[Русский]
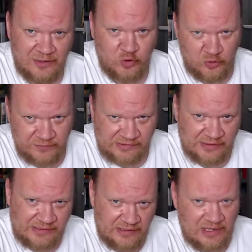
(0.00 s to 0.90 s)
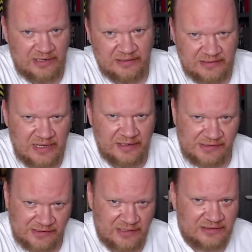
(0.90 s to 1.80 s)
какой у вас национальный
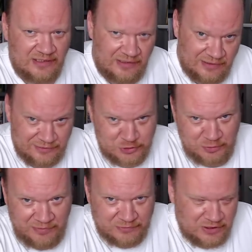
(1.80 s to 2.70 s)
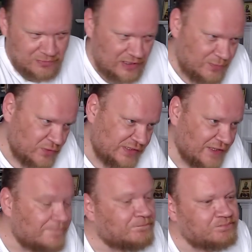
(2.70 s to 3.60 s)
танец и так далее. Нашумевший был опросник.